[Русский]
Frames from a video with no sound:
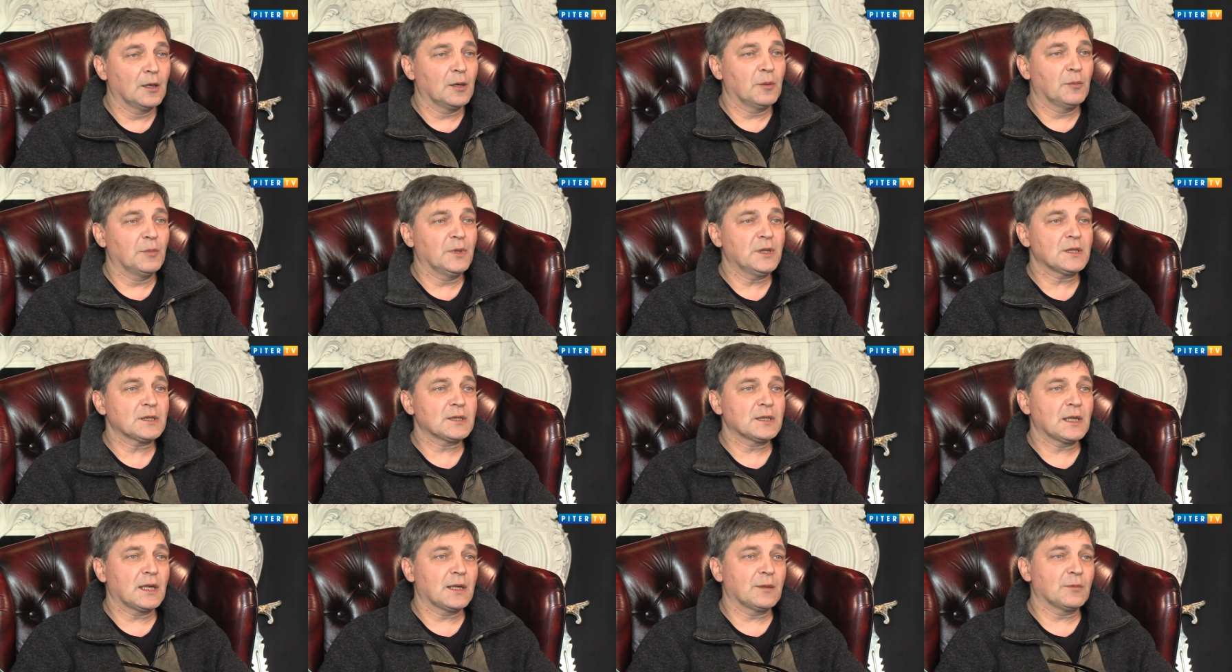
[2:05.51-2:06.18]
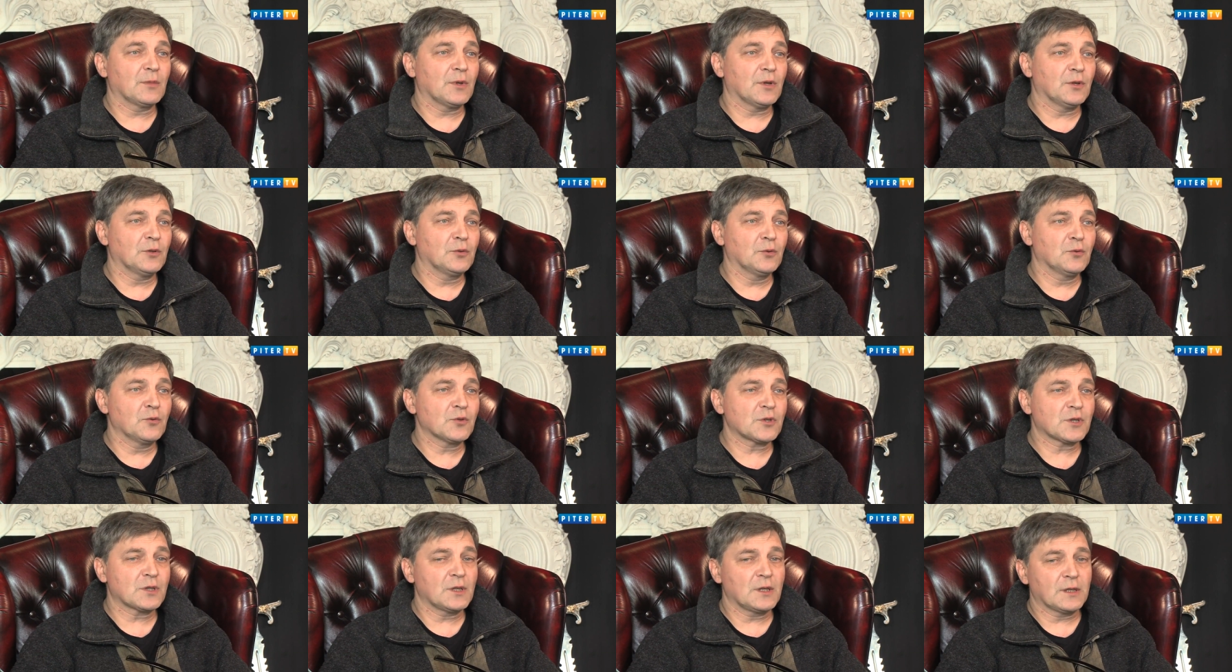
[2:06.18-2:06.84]
Мы не знаем,
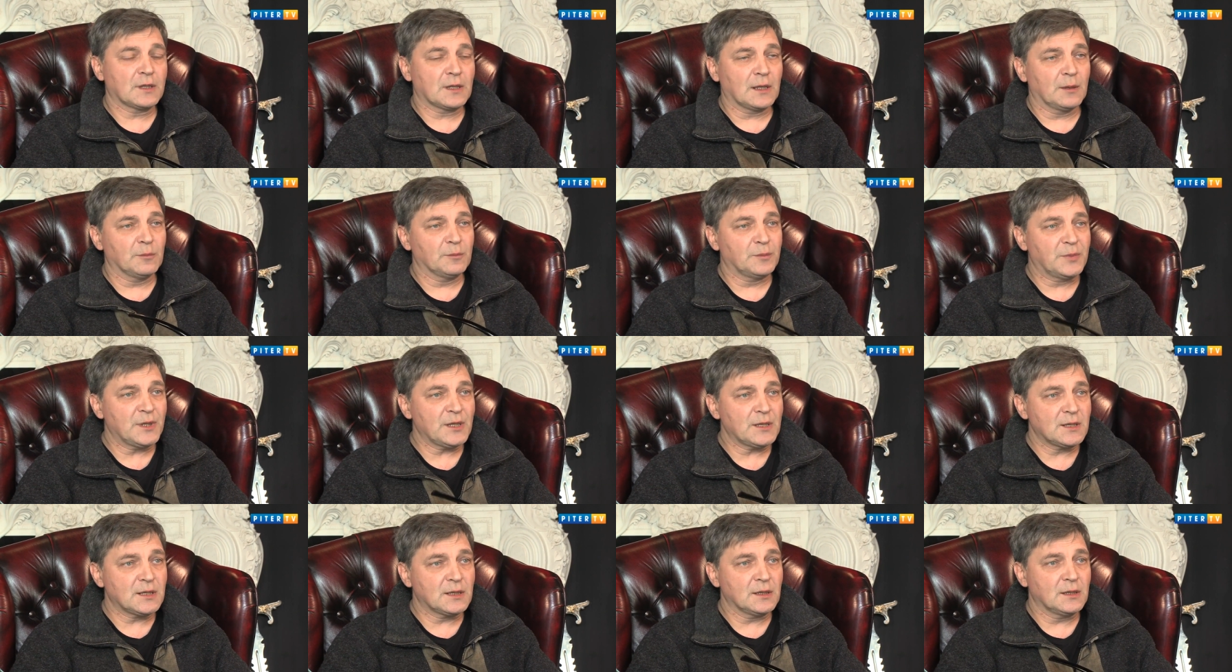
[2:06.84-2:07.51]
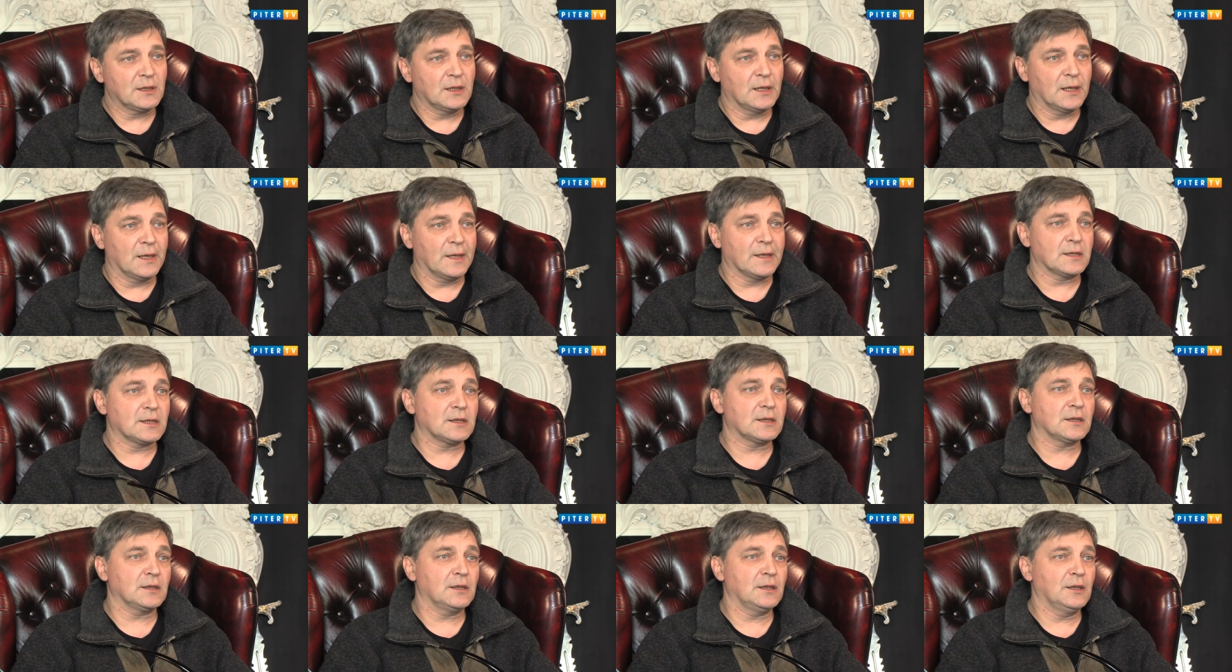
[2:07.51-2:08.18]
нужно ли там
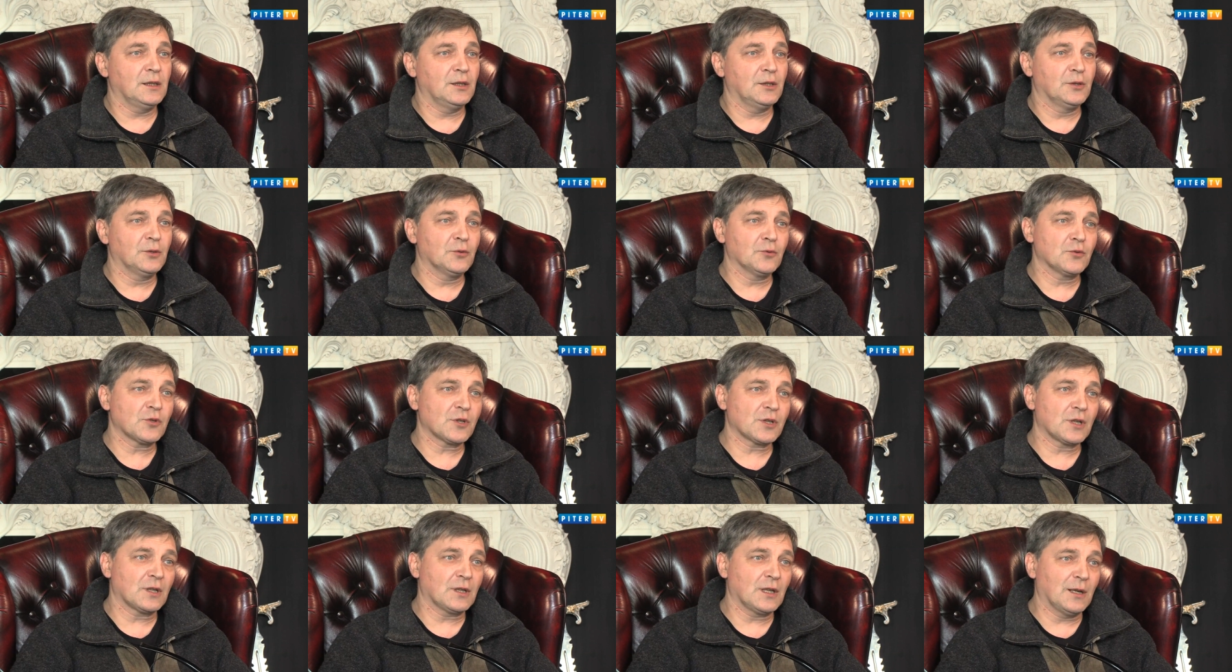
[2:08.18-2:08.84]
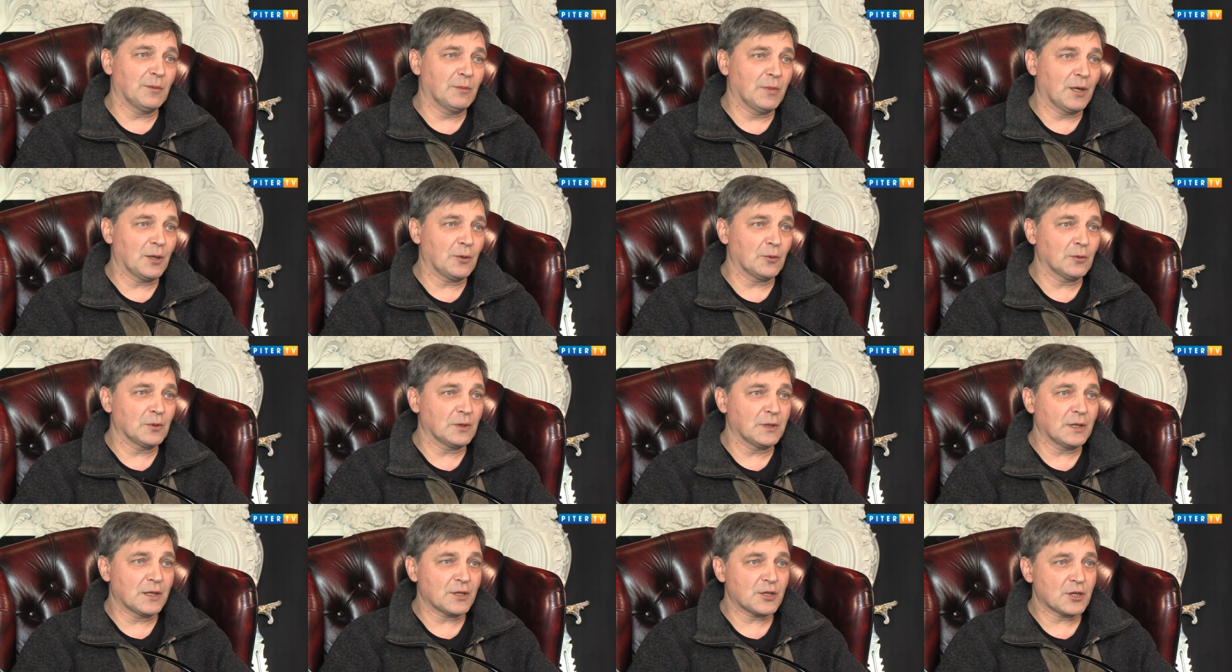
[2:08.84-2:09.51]
приседать, или нужно,
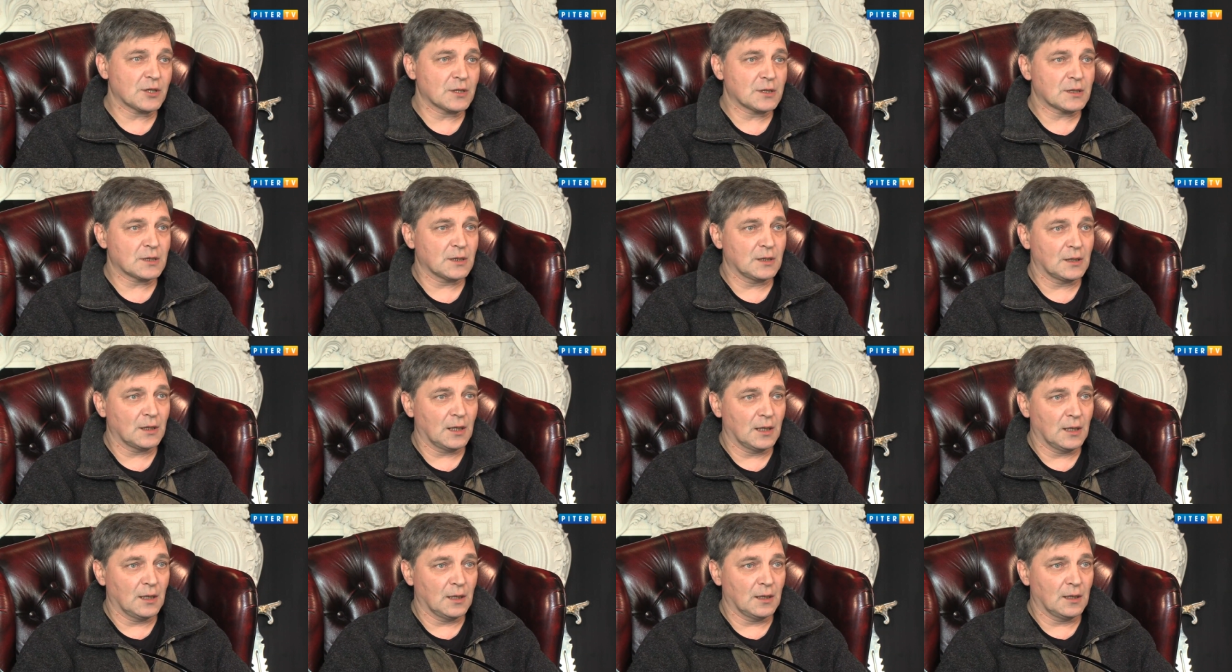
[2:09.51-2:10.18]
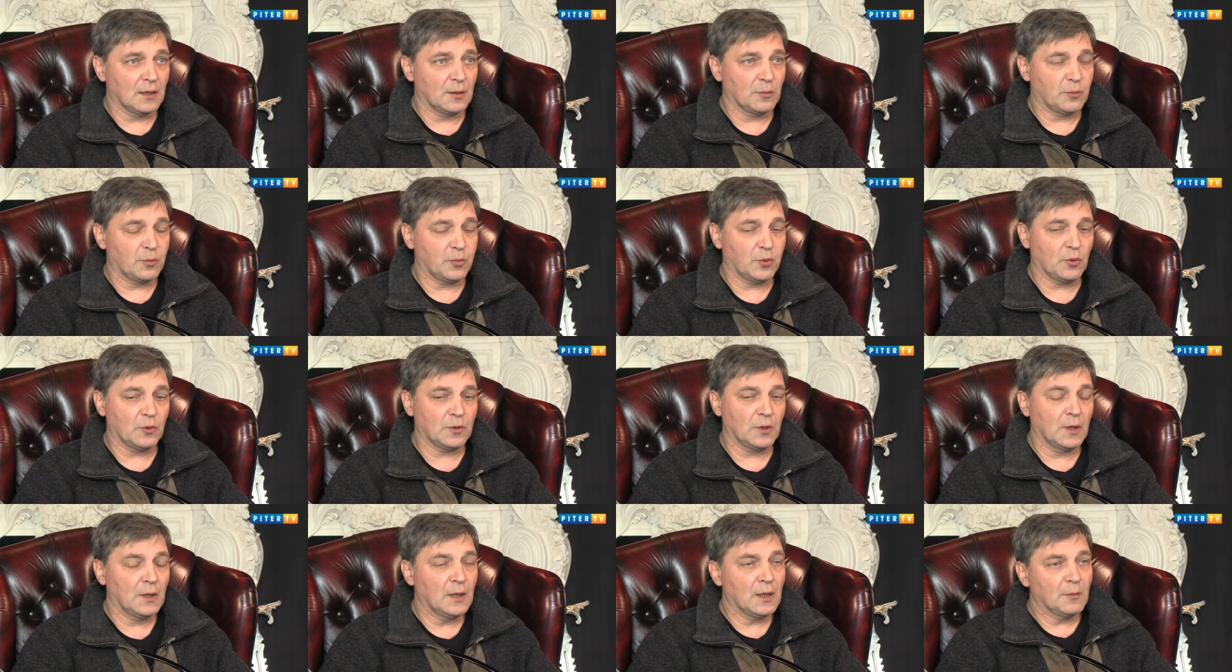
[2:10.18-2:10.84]
наоборот, ложиться на
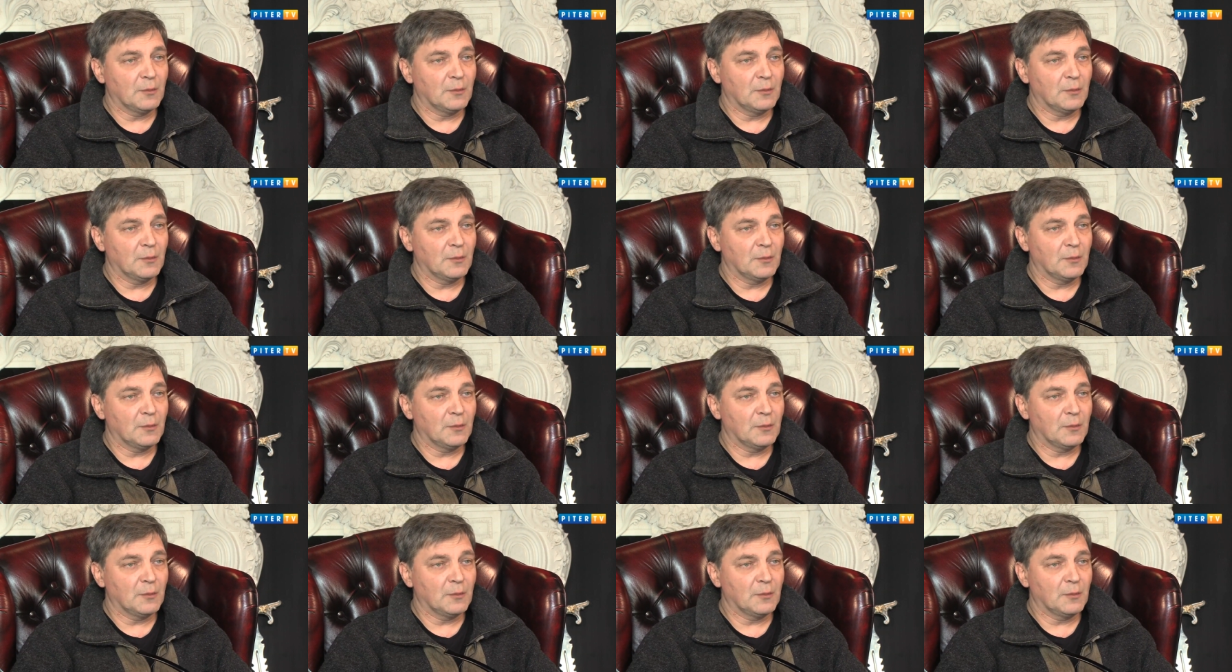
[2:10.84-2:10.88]
пол.